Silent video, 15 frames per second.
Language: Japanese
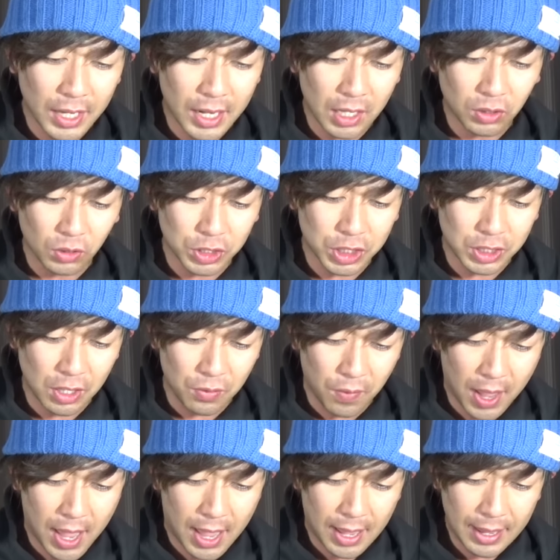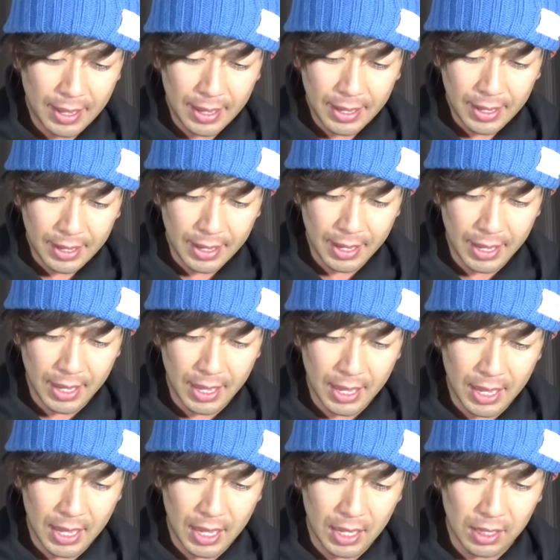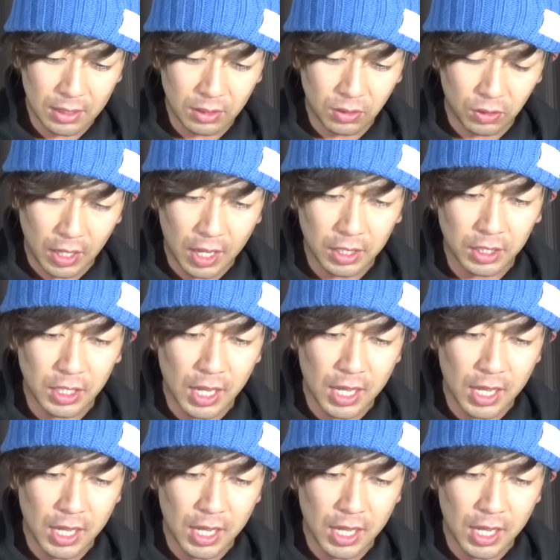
キャラとしてはデッキ